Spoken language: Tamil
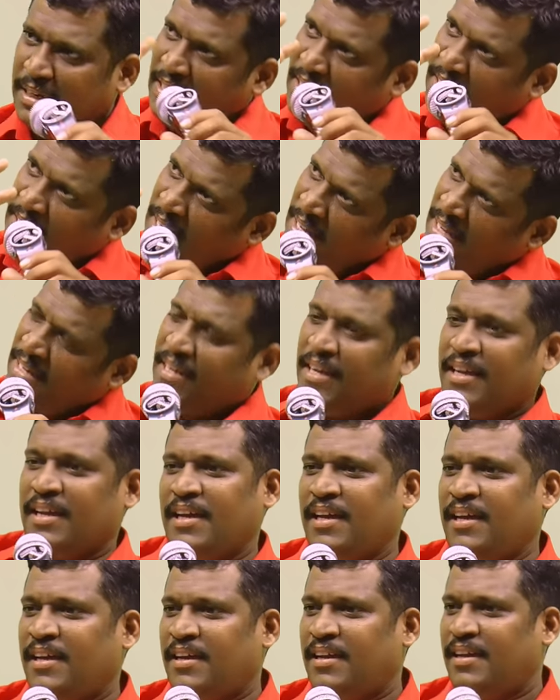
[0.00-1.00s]
மாட்டிகிட்டே
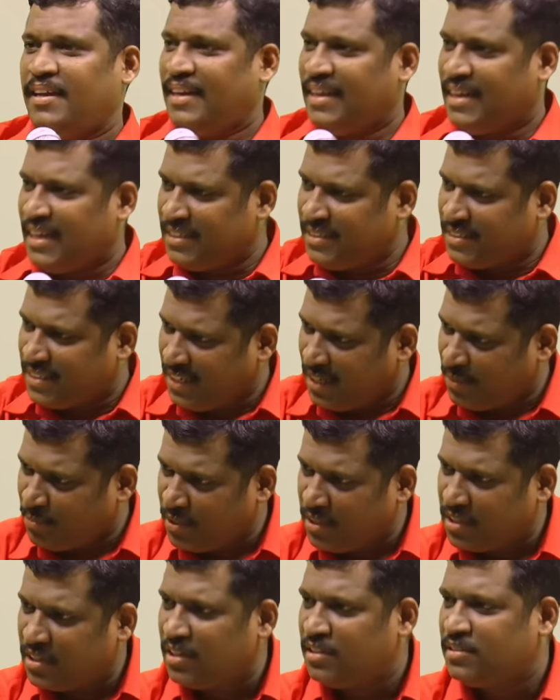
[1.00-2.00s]
இருக்கீங்க என்னைக்காவது
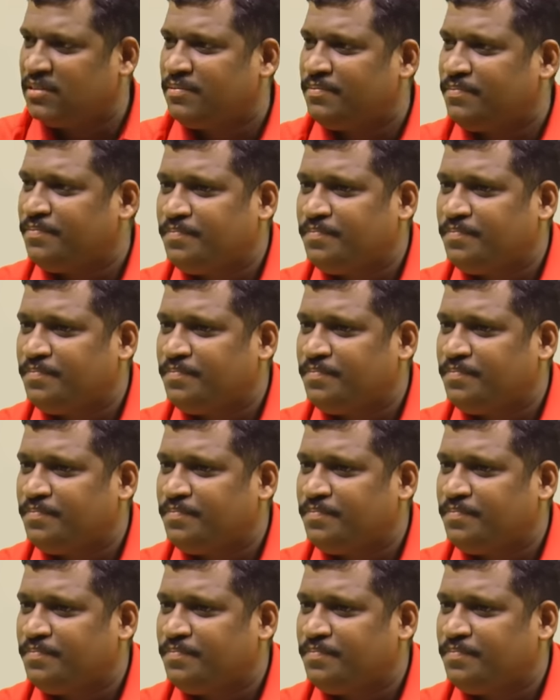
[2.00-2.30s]
சரியாக போயிருக்கா